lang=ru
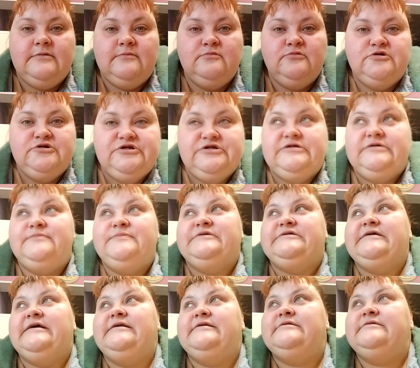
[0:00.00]
Можете
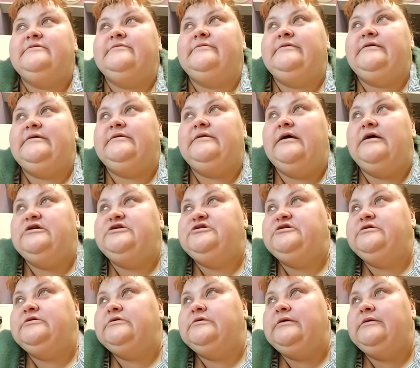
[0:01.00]
писать свои
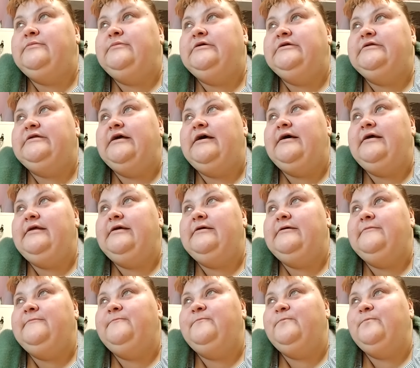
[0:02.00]
дальше
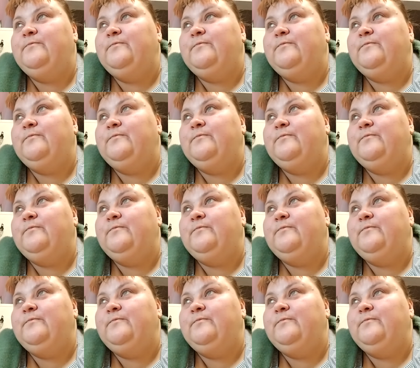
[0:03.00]
комментарии.